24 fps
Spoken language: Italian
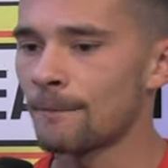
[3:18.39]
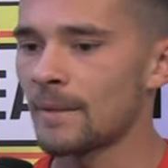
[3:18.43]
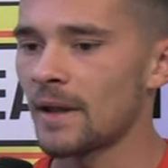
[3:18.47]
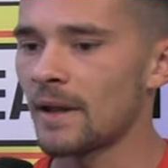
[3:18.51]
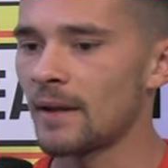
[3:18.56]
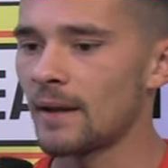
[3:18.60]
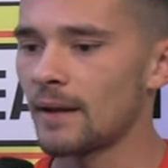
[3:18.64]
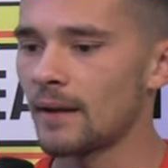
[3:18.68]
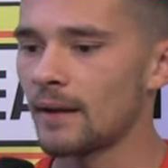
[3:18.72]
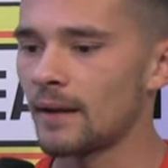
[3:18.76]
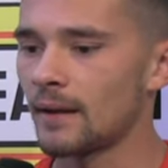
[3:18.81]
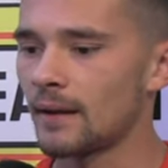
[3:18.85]

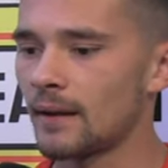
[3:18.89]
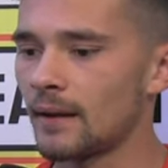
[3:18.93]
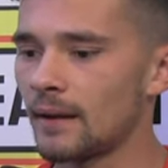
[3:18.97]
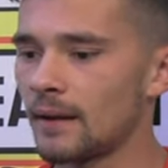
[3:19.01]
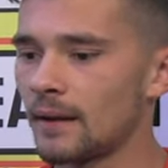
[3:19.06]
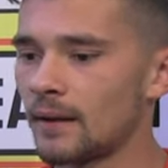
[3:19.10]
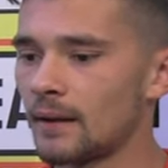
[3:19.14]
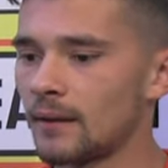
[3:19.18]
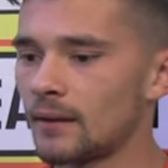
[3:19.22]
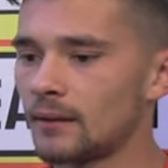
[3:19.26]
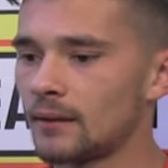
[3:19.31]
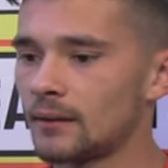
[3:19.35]
E
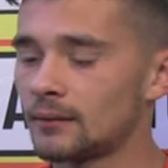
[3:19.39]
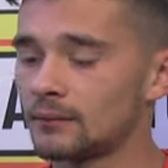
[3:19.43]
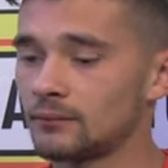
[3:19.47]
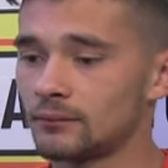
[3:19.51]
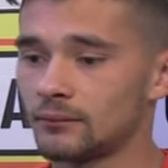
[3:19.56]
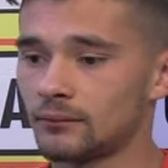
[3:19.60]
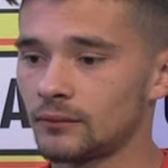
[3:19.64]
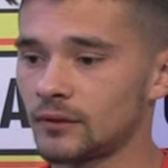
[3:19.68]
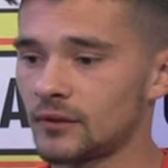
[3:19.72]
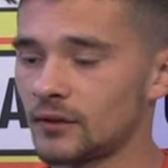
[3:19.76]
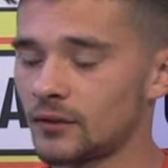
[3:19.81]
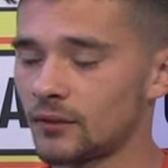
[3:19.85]

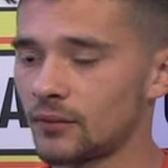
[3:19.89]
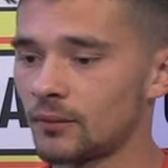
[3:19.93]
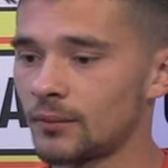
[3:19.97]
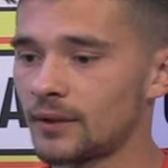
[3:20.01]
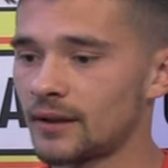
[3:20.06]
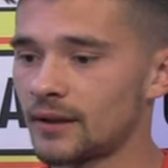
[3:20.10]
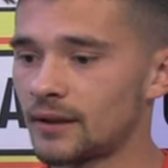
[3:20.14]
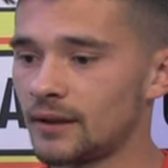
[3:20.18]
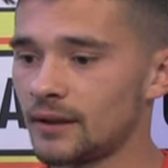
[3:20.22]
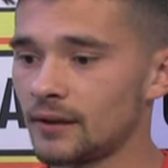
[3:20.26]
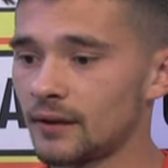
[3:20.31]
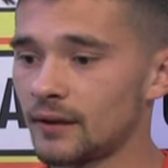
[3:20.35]
eh, sono
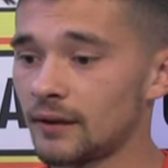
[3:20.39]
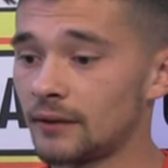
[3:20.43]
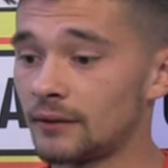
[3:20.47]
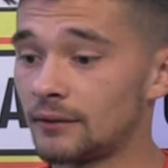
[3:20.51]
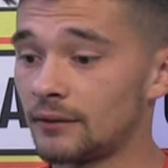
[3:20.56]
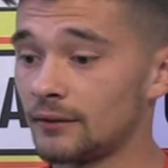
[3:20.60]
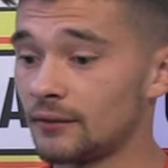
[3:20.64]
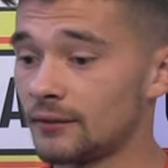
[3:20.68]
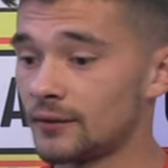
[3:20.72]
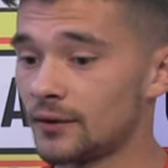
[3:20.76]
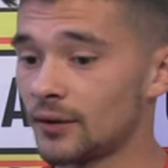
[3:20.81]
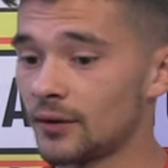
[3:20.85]

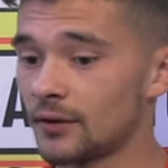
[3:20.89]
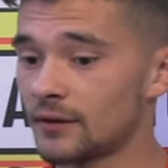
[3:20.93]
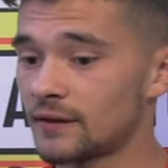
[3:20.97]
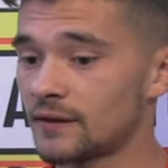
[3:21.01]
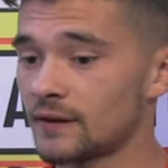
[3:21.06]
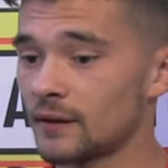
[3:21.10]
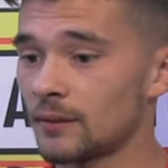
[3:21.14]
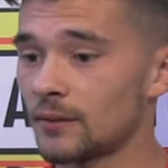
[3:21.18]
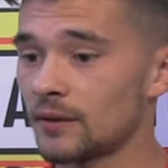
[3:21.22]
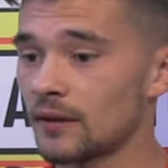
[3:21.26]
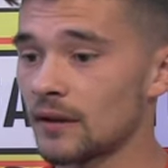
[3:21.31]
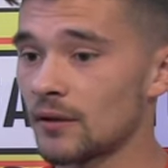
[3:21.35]
partite
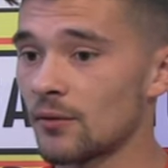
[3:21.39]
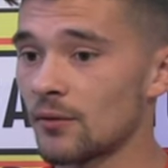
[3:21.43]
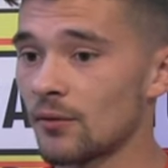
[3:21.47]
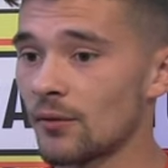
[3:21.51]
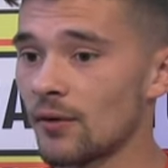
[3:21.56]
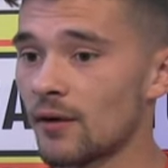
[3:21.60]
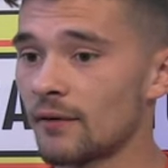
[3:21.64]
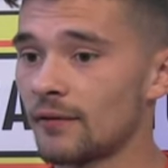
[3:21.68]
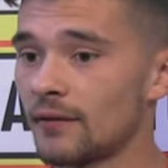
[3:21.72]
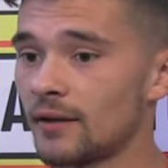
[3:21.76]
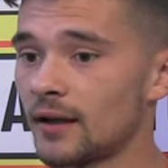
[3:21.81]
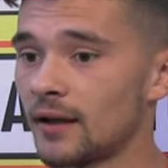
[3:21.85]
toste perché
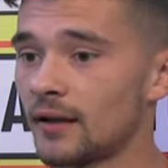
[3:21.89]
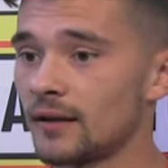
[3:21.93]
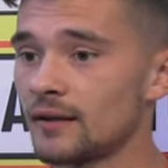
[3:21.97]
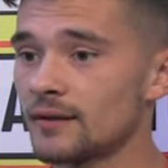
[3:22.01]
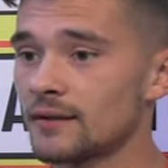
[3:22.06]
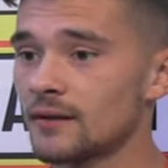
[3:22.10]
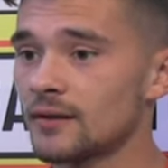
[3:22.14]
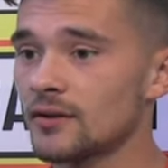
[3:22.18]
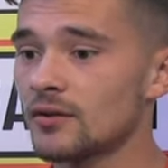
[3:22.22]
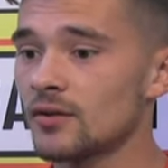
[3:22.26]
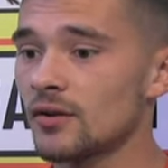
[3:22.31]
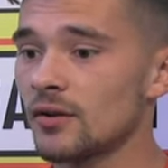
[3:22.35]
comunque è finale di
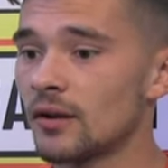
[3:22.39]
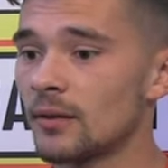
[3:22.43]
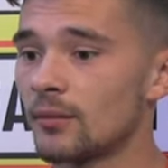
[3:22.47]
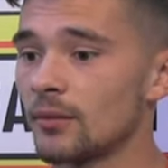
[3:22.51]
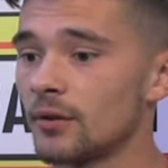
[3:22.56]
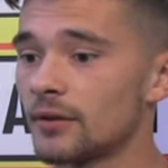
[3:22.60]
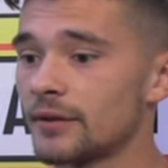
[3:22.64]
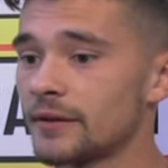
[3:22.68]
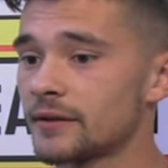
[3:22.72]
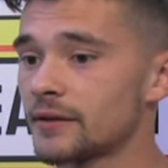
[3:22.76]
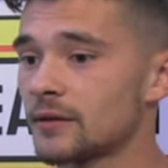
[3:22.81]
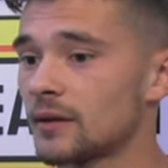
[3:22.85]
stagione,
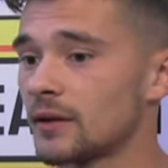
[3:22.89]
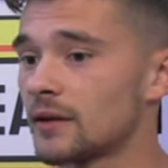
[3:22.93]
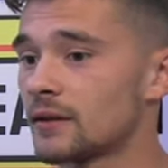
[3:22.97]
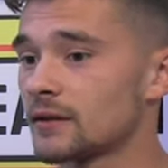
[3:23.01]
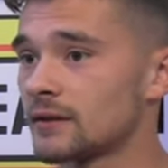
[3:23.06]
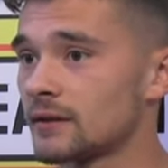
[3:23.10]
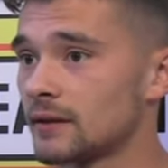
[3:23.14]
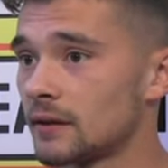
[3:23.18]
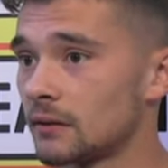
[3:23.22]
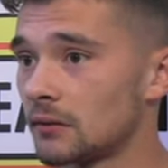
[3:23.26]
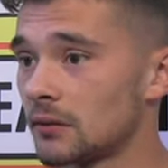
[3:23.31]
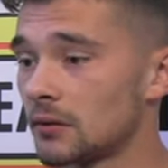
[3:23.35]
molte squadre
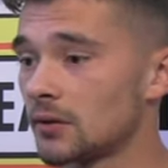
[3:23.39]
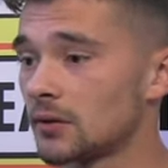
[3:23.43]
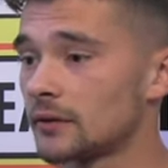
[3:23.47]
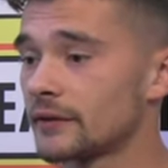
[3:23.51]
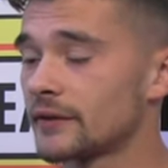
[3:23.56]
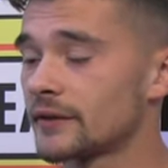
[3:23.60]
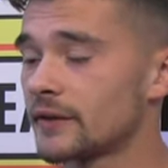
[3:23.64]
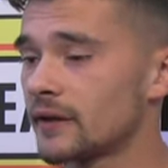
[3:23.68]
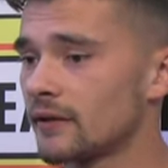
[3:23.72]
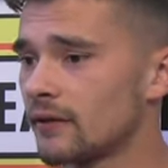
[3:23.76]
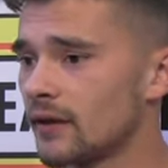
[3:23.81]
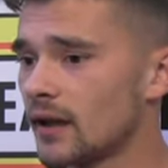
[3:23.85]
si devono
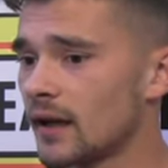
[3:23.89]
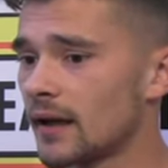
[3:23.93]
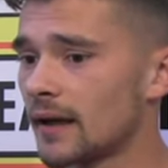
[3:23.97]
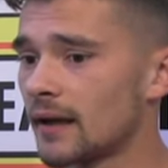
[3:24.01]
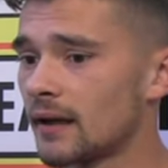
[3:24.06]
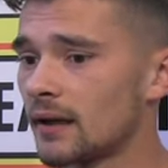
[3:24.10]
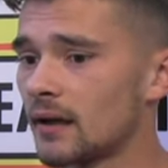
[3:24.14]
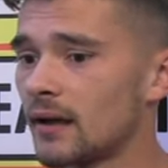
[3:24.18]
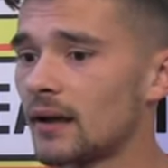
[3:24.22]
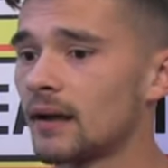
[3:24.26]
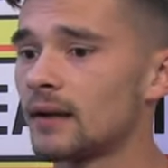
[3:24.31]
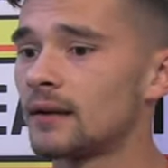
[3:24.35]

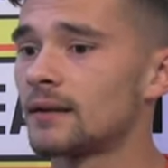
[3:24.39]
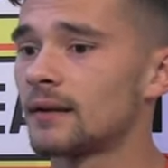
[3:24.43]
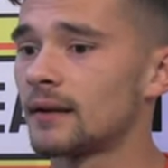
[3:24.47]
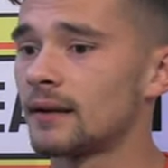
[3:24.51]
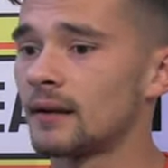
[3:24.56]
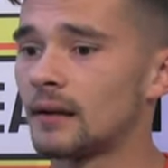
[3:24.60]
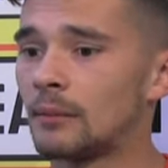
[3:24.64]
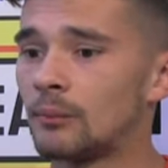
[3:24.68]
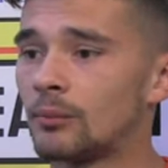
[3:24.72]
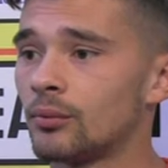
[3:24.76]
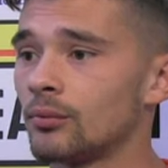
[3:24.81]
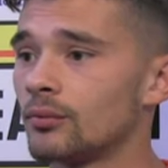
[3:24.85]
salvare,
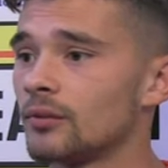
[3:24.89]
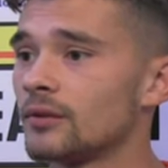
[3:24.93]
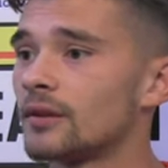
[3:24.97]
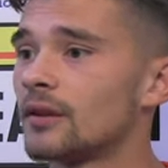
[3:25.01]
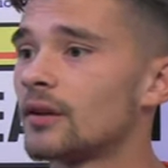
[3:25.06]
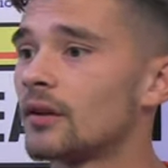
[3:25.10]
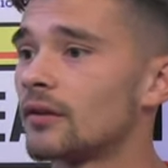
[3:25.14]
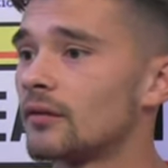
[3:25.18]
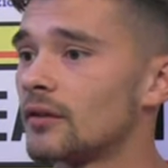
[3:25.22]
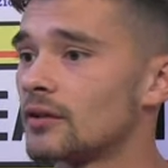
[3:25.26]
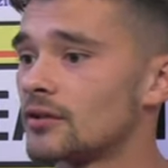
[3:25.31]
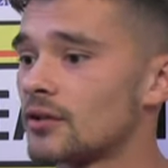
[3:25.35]
altre
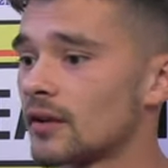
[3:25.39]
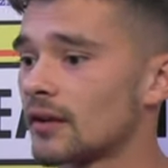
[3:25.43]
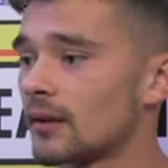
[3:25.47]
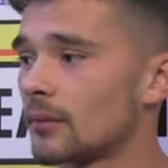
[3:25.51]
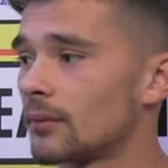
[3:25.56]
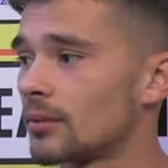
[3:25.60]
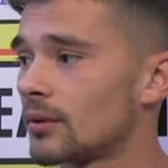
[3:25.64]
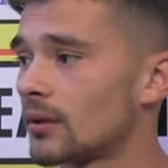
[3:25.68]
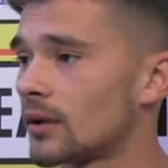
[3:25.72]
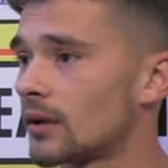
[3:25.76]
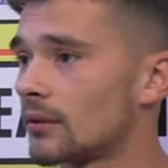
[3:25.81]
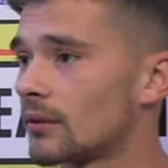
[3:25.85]
puntano a vincere il
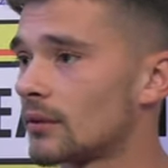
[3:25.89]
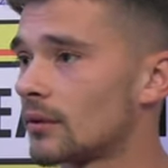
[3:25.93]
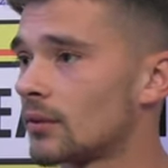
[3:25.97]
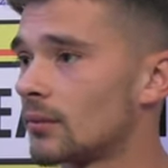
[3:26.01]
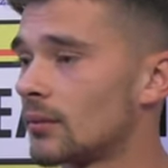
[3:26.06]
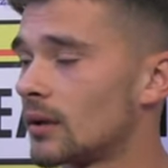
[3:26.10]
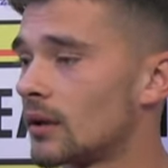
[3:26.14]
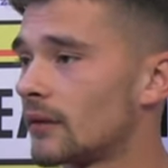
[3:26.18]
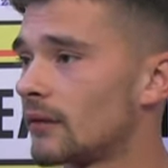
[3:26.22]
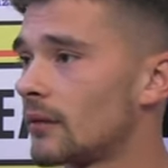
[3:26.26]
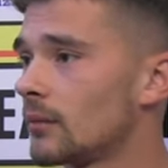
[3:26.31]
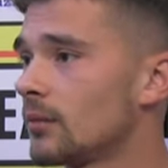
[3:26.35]
campionato
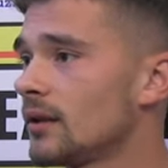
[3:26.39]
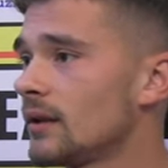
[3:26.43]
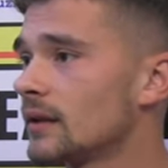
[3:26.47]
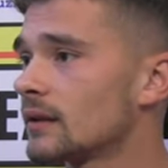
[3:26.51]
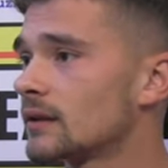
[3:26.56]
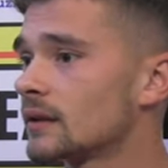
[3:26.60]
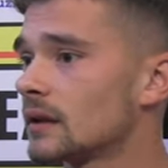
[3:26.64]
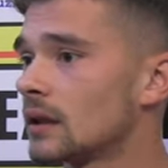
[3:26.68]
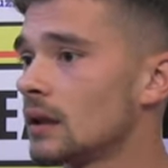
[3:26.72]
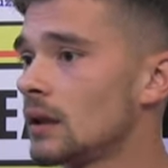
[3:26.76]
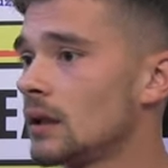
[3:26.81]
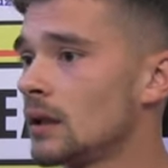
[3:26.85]
come la
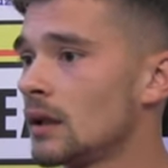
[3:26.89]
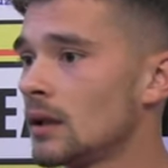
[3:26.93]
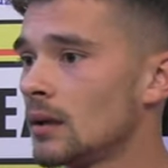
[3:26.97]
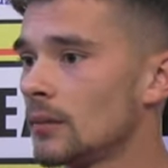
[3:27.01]
Vibonese,